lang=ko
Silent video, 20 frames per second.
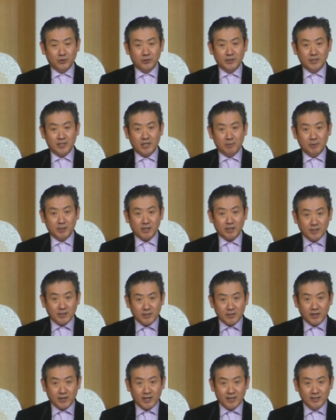존재됨을
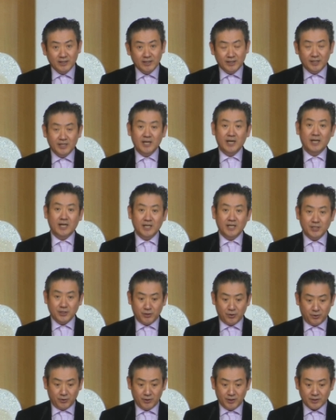결정하는
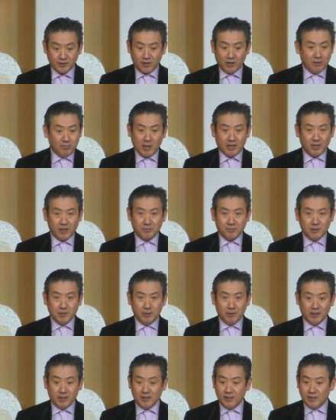DNA죠. 성막이
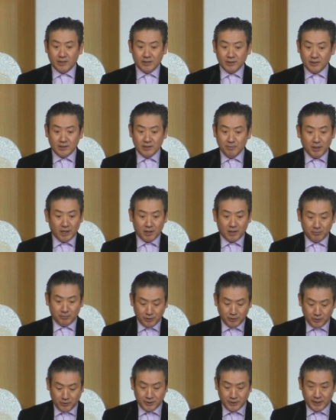없으면 이들은 의미가
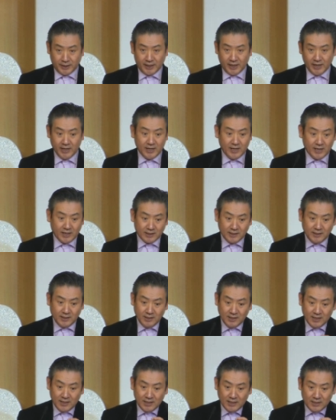없는 존재인데
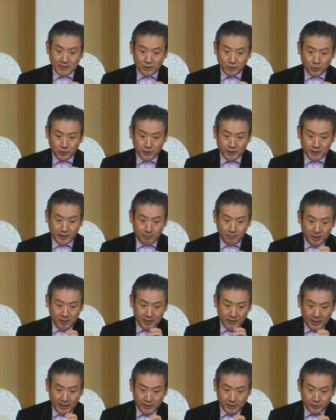그
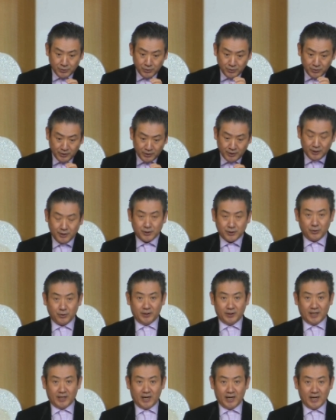존재됨이 예수
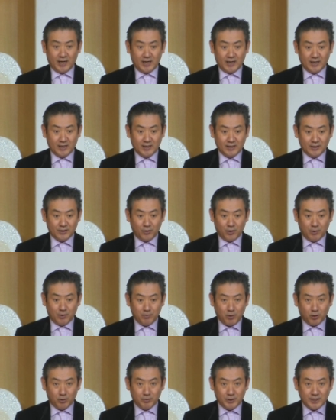그리스도이다.
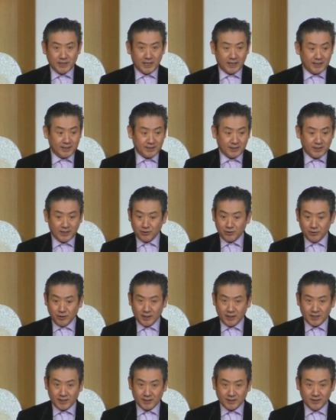요한복음 2장에서
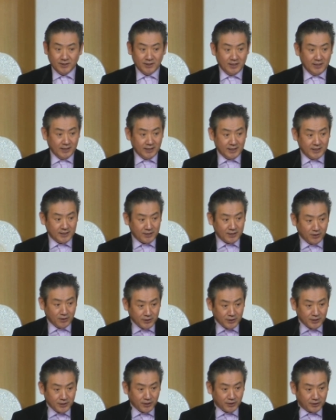예수님께서 이
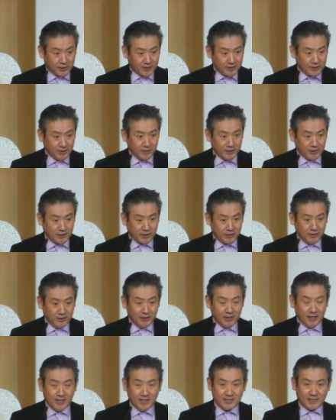성전,
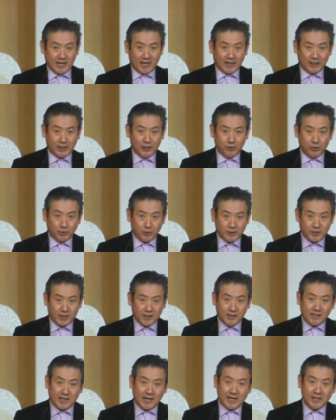성전은 자기
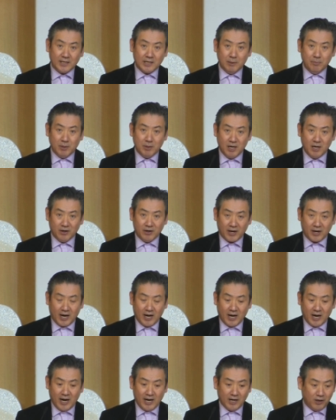육체를 가리킴
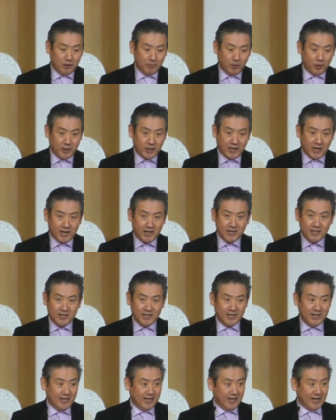일러라 한 걸 보니까
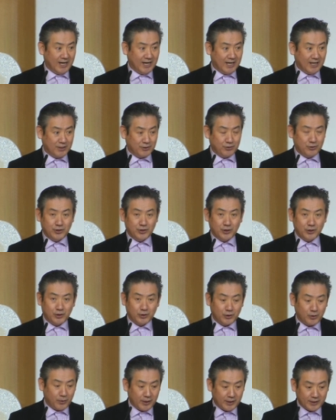아,
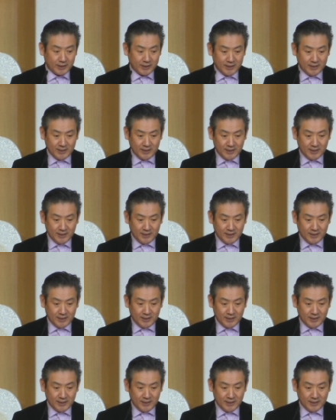수천 년 동안